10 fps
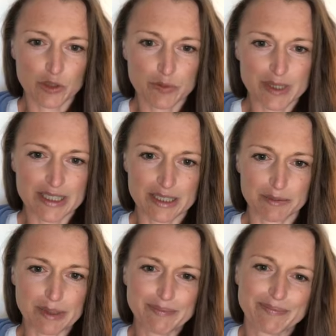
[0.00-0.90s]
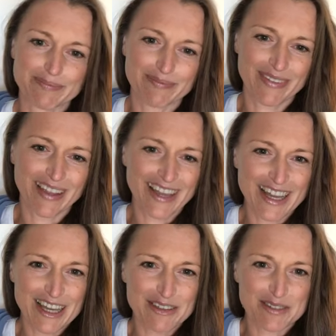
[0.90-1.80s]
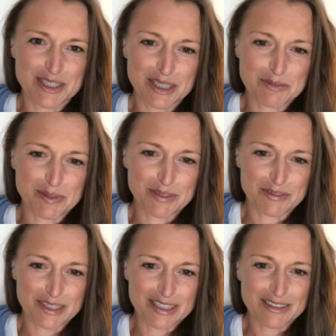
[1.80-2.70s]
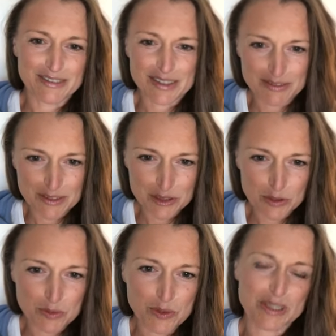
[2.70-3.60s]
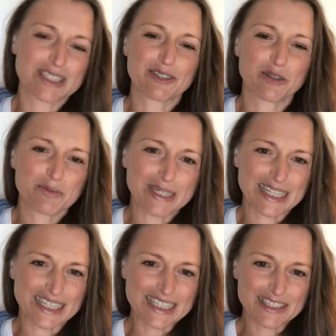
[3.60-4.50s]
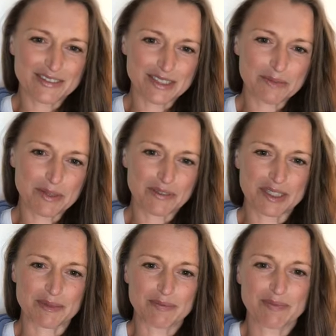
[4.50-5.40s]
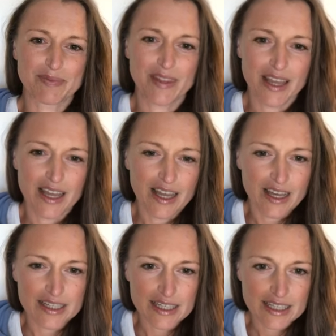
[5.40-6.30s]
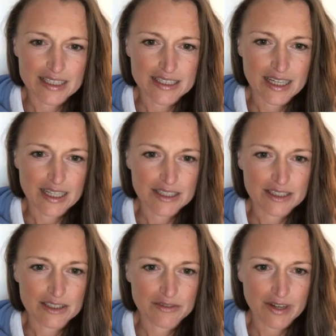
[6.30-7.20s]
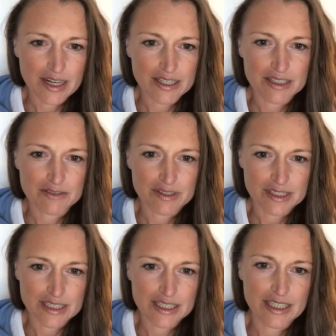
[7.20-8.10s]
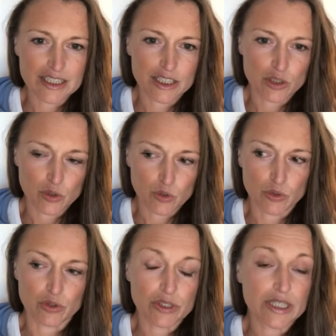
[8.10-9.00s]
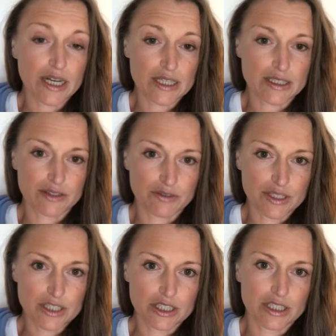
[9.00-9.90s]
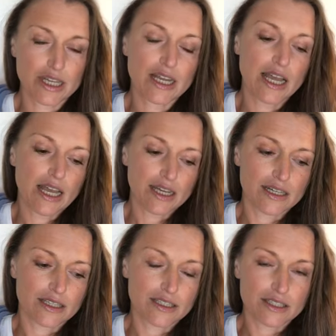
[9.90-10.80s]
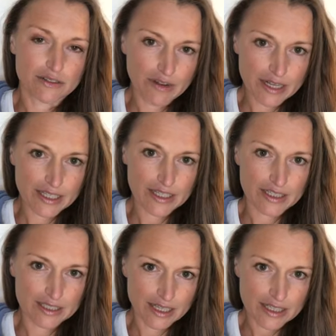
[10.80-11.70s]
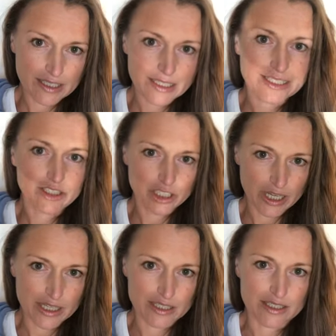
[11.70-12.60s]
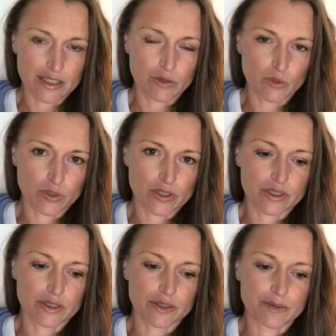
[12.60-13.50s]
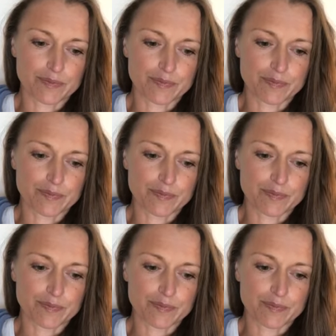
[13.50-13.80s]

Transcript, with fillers: спасибо. Всем привет. Вижу много знакомых лиц. Всем привет. Я голодала интервальной на воде и даже на сухую. Но это разные вещи, да. Э, интервальное голодание отличается от эм,